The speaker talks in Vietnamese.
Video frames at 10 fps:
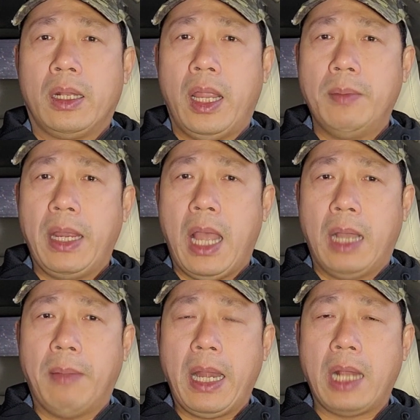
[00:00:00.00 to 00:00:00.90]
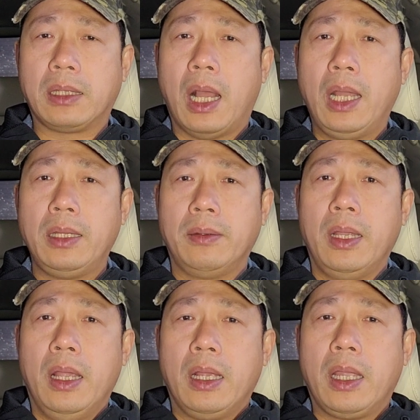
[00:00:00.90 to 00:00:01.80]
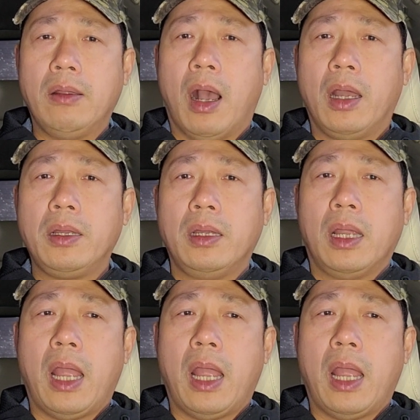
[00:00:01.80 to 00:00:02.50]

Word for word: thì bây giờ Biden tới kêu gọi